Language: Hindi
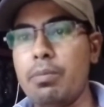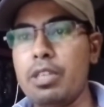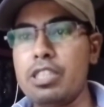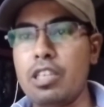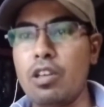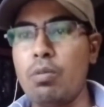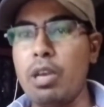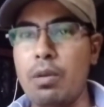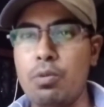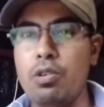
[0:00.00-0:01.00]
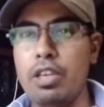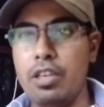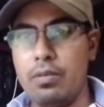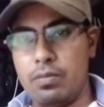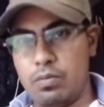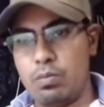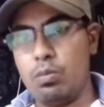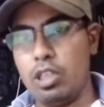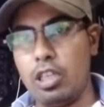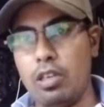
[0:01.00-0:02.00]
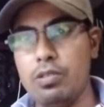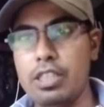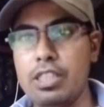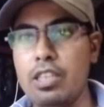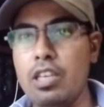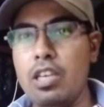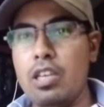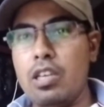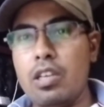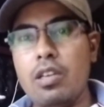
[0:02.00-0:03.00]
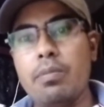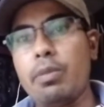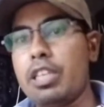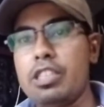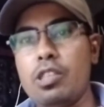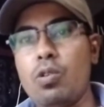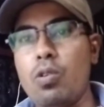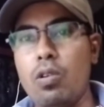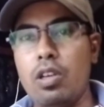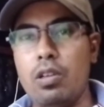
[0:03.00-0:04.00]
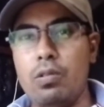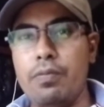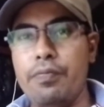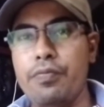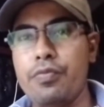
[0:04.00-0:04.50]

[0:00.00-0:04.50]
इमेजिन करो मैं आपको एक बता रहा हूँ जैसे मैं किसी को कॉल करूँ